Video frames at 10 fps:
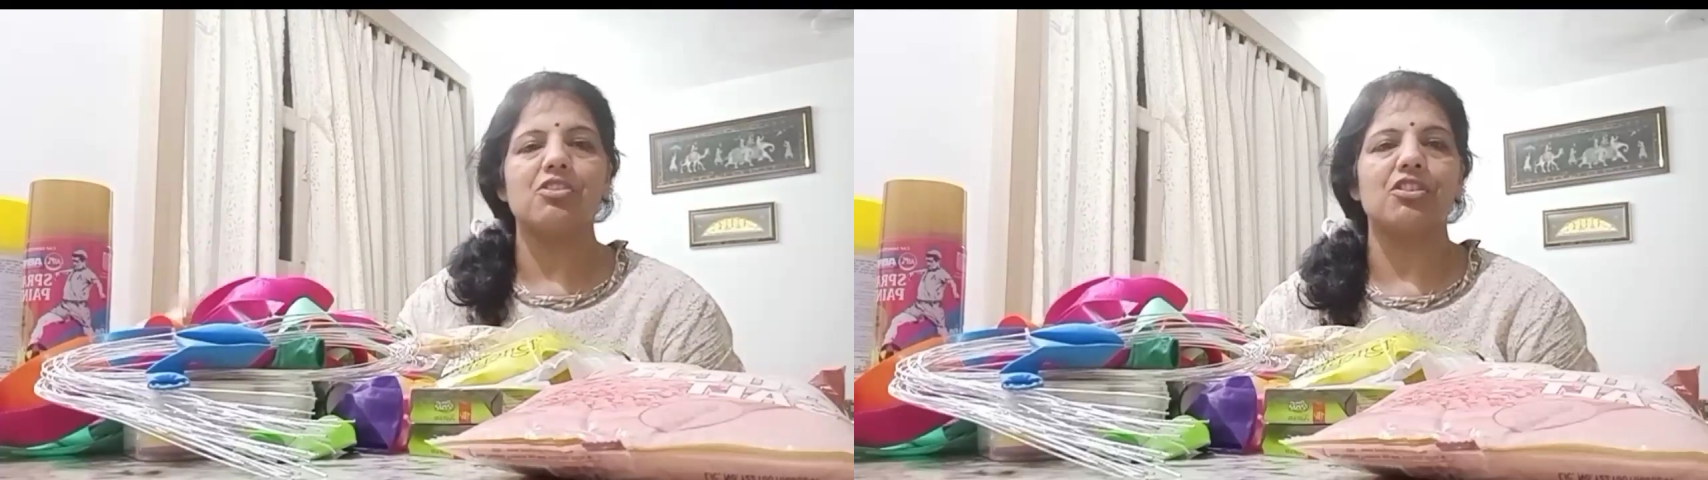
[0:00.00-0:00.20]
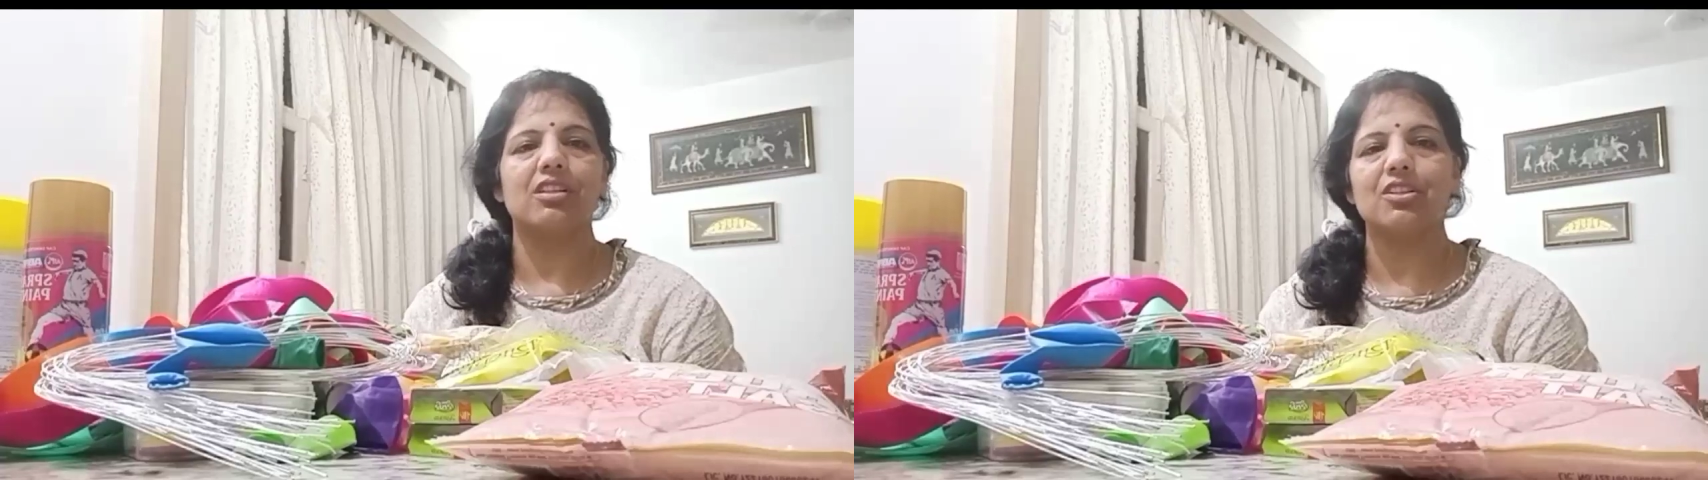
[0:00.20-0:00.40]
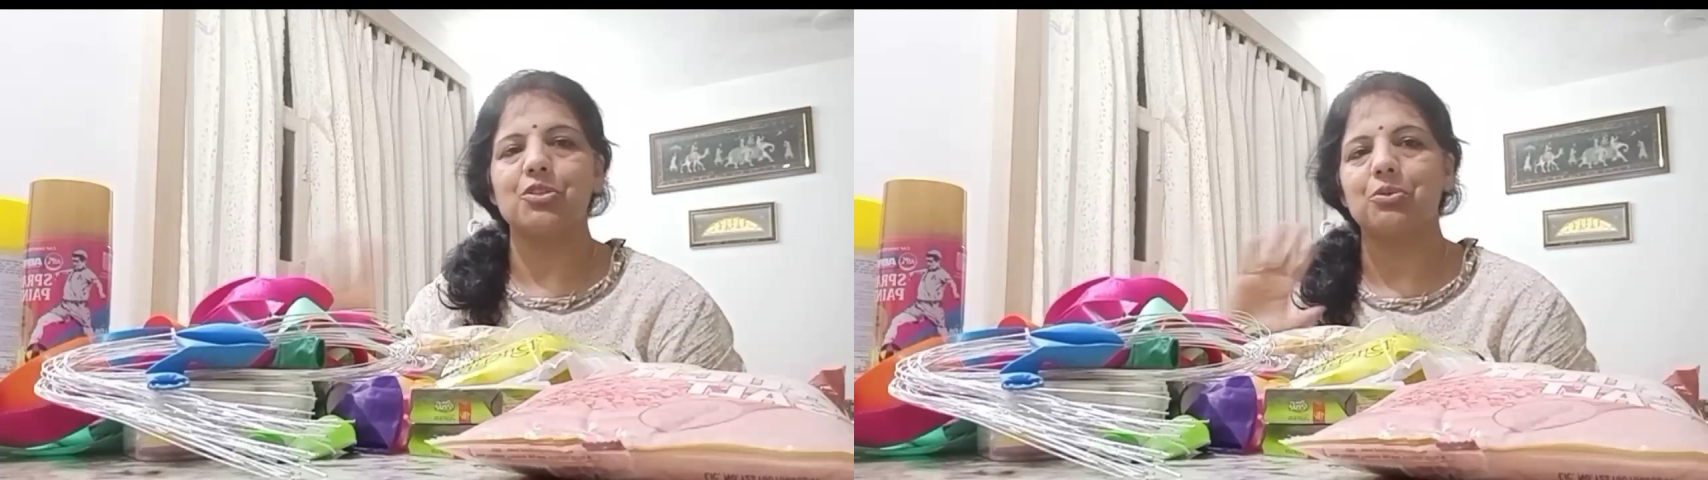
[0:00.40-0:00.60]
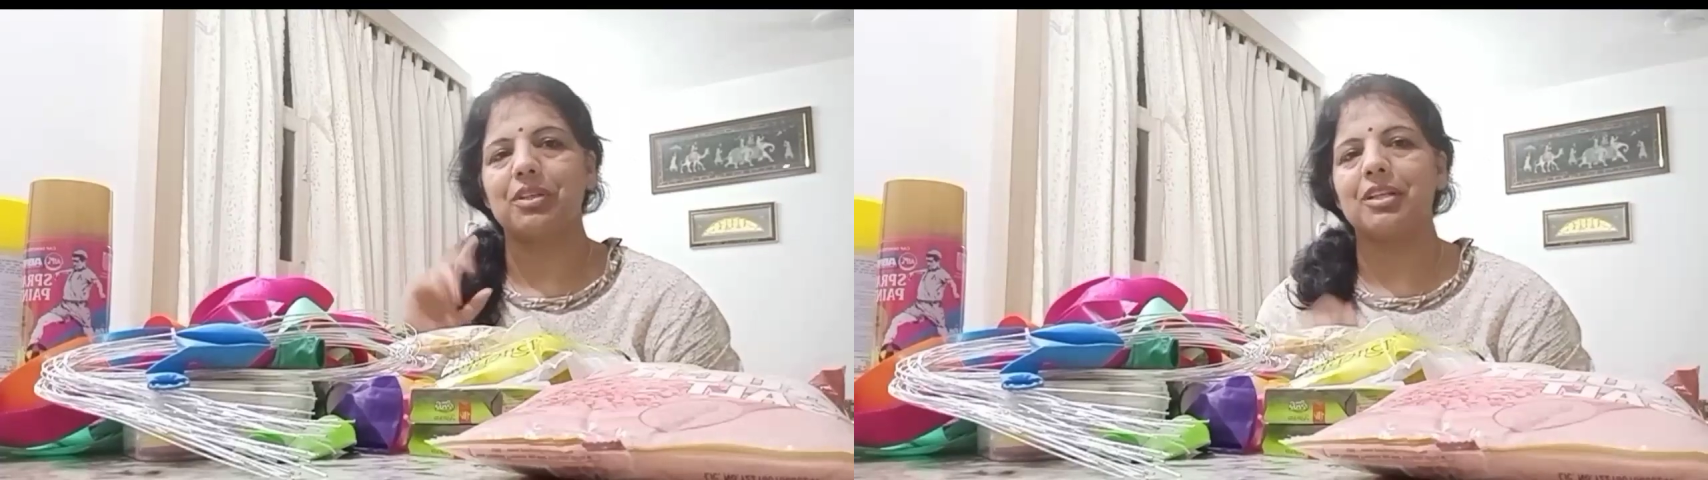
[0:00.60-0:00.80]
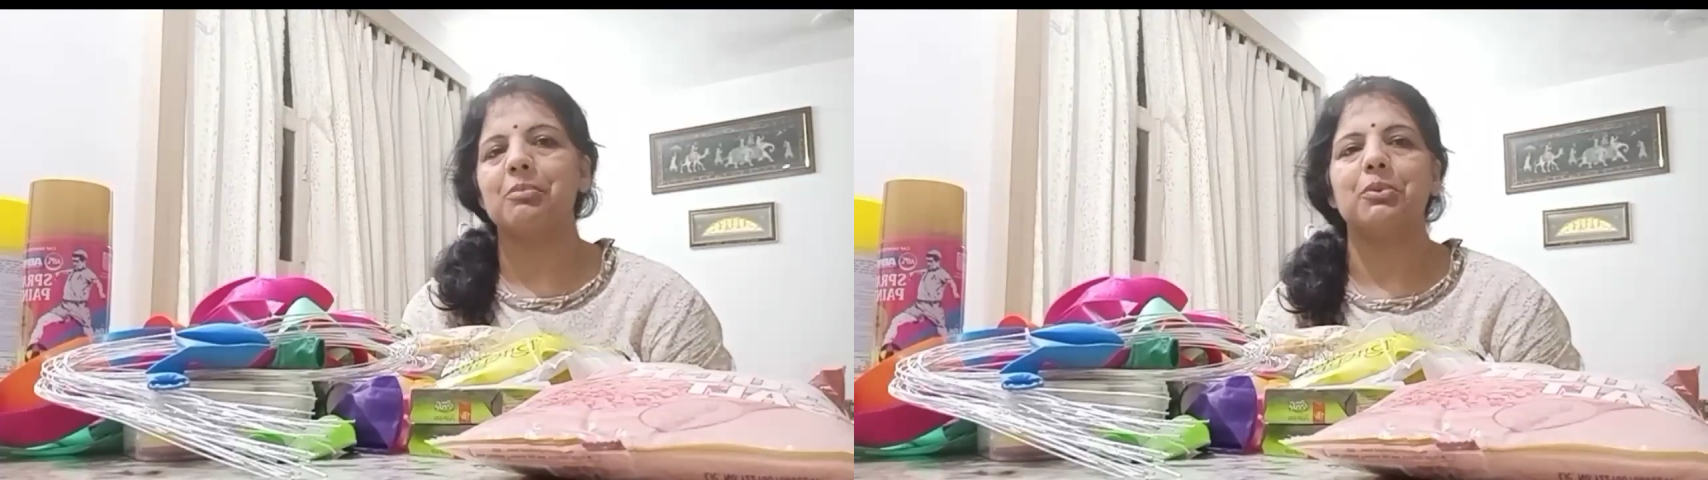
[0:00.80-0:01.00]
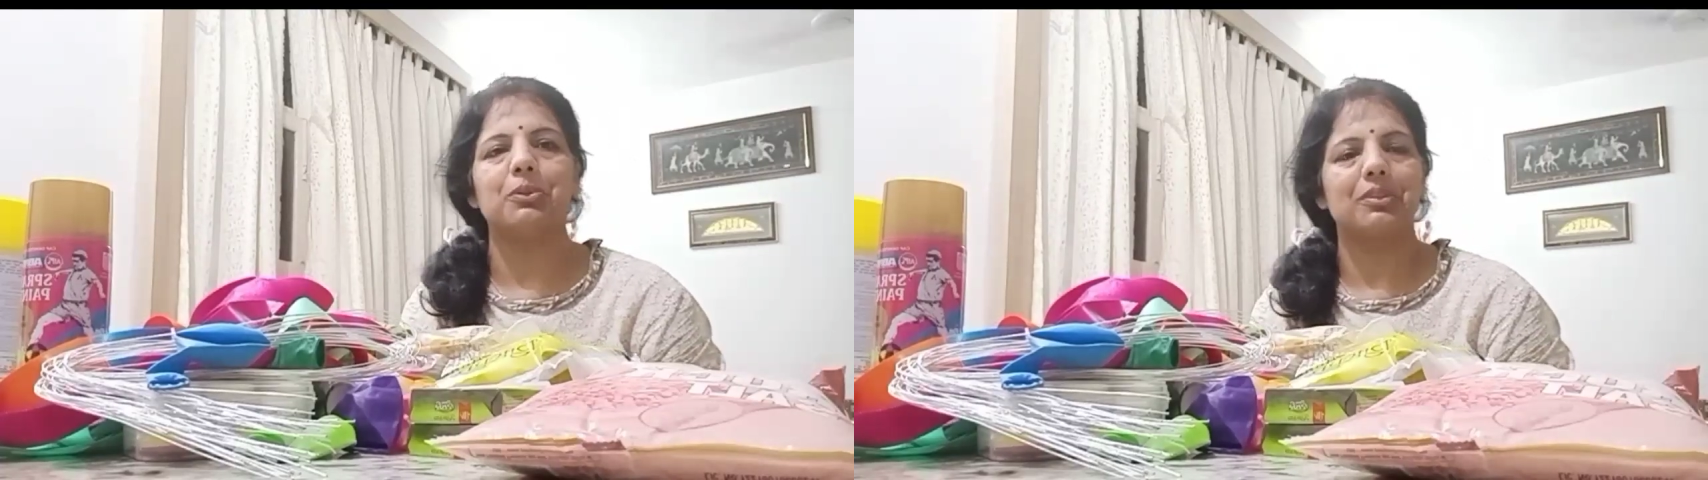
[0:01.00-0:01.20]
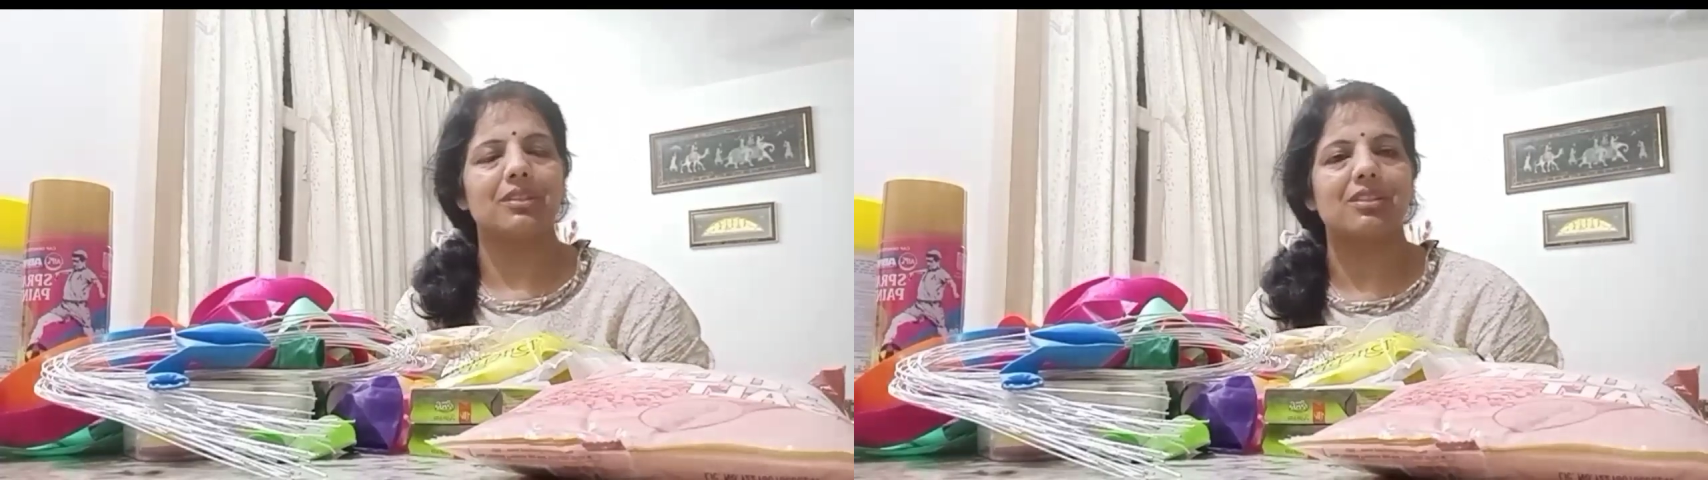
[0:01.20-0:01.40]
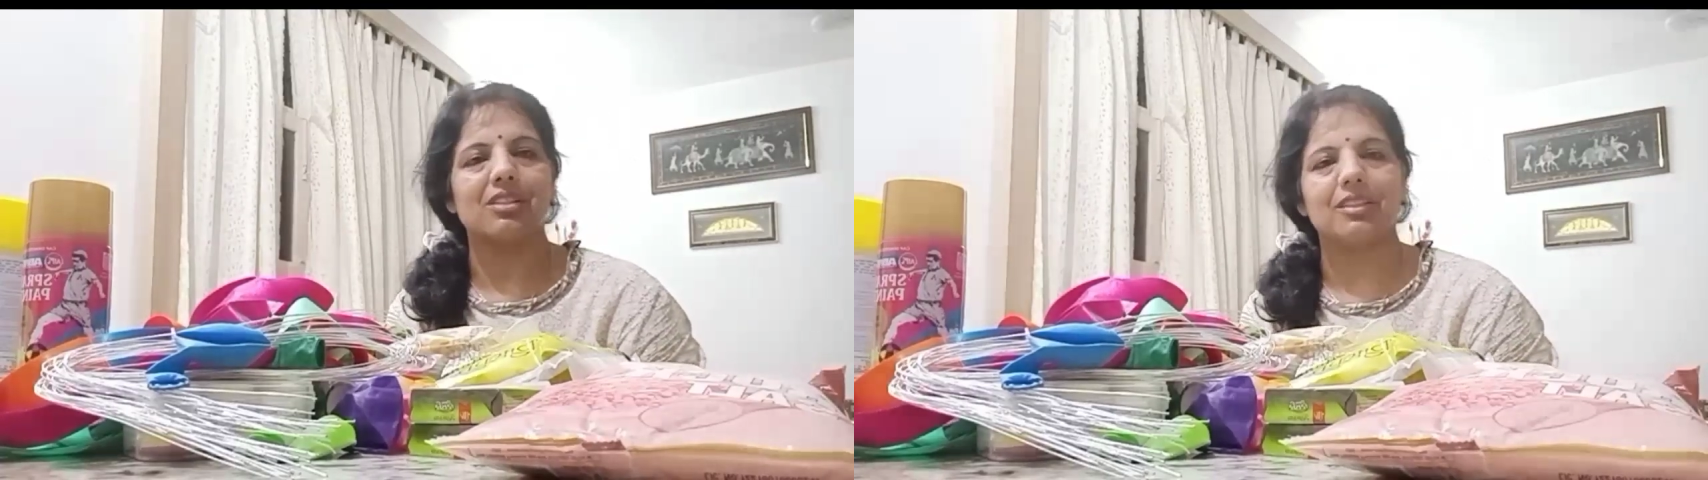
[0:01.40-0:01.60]
चीनी जो है ना बहुत
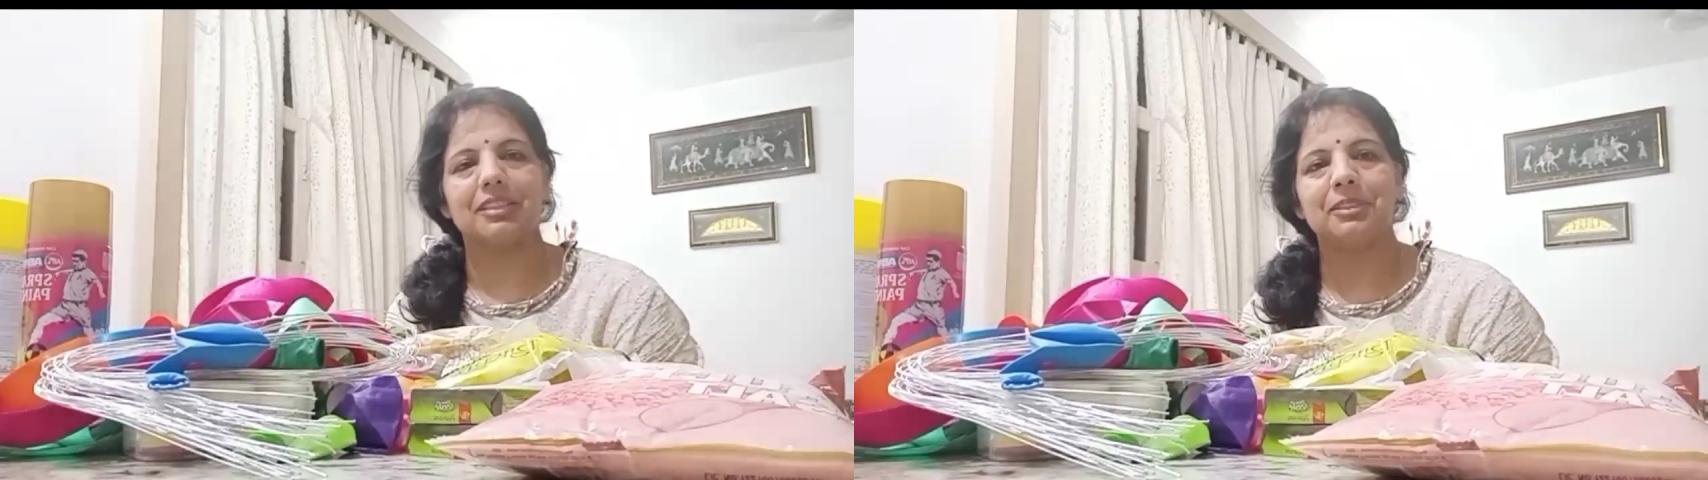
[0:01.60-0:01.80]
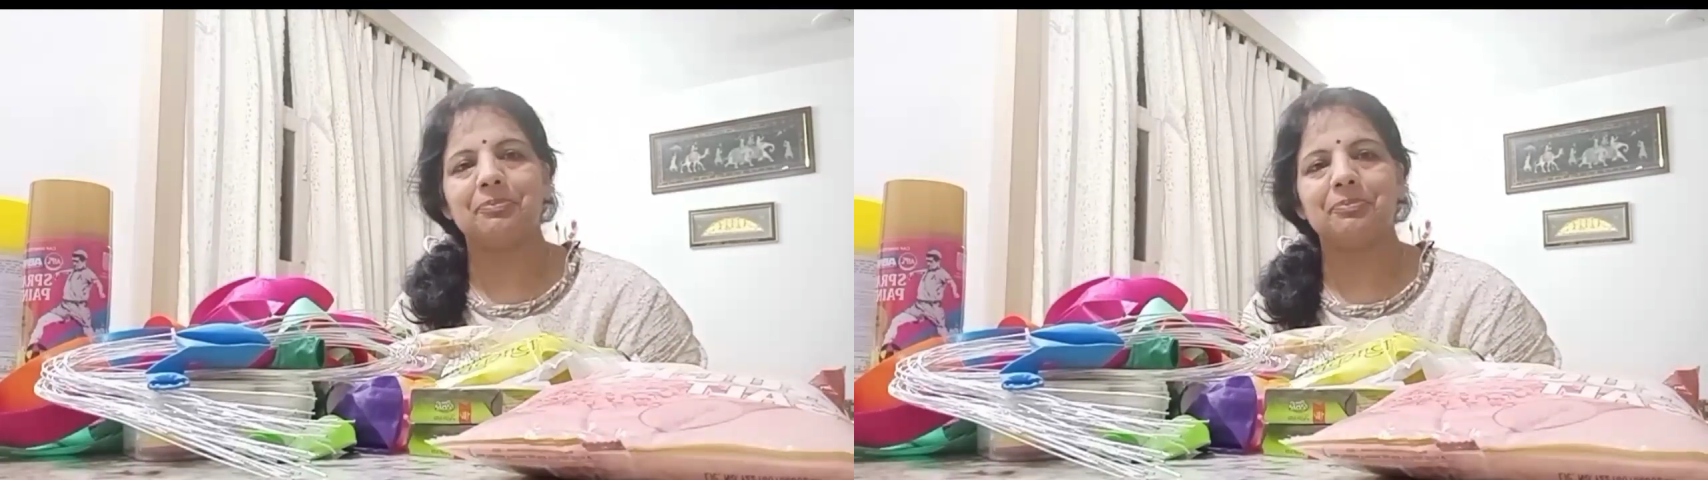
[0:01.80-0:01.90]
अच्छा है